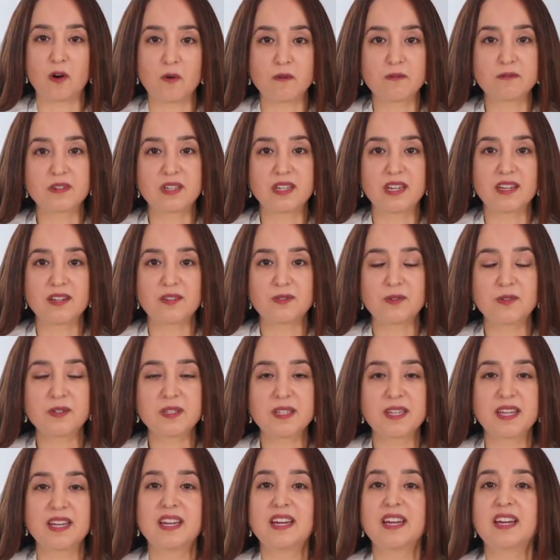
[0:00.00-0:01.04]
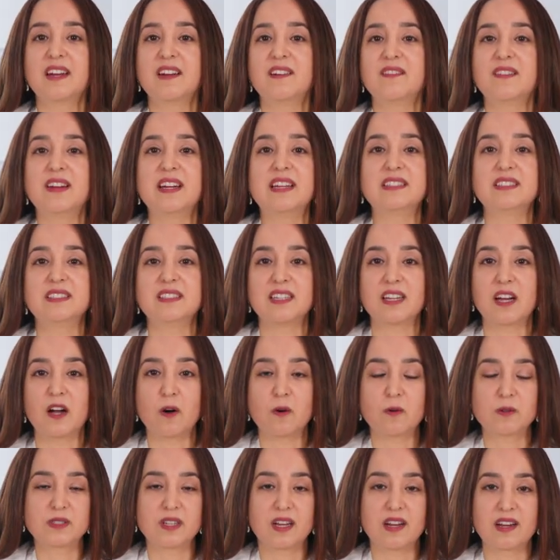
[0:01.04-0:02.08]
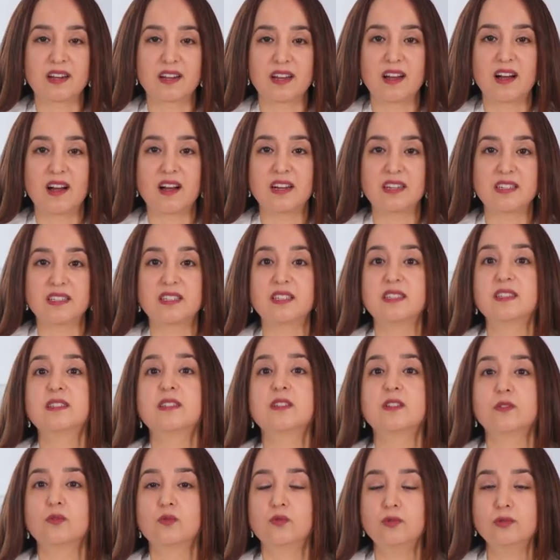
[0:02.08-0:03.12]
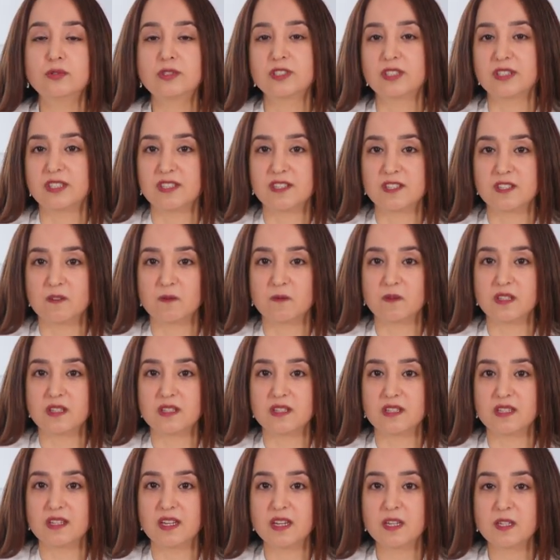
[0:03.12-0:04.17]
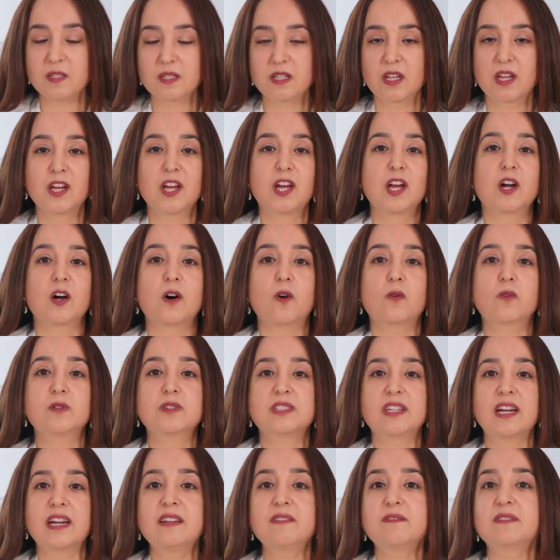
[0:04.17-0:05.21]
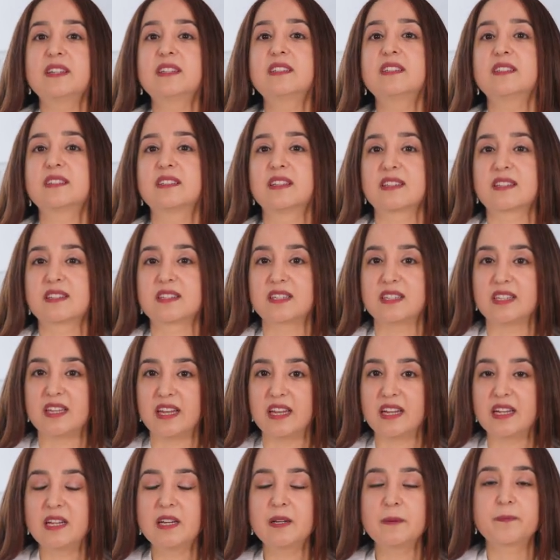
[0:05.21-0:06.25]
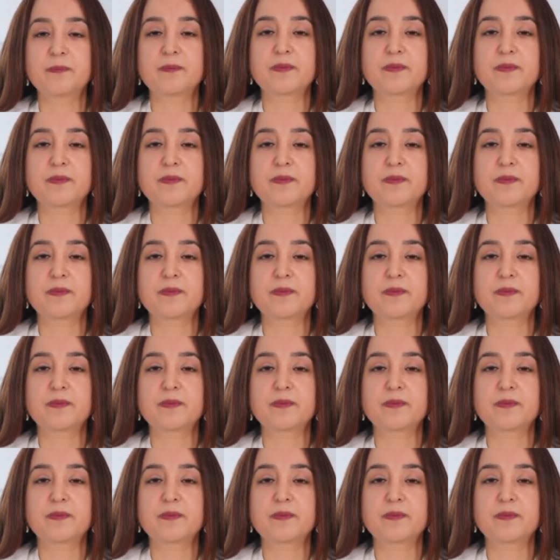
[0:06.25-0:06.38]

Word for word: Aufklärung werden die Hautarealen gut desinfiziert und dann wird das Gel